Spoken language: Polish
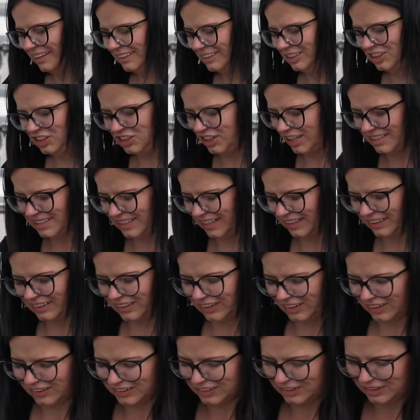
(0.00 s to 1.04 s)
Dzisiaj jest tak
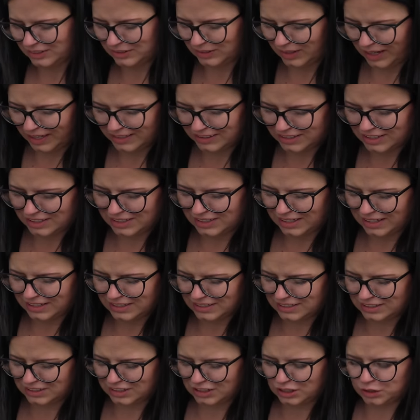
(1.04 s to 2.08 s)
gorąco, słuchajcie, że
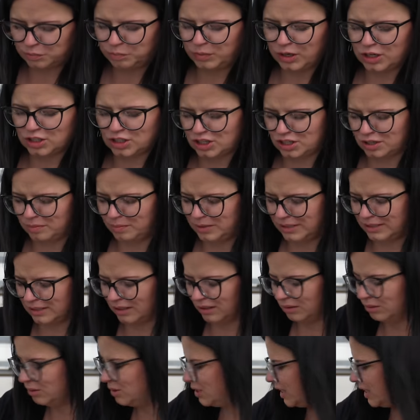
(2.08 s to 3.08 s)
aż się śpieszę, żeby stąd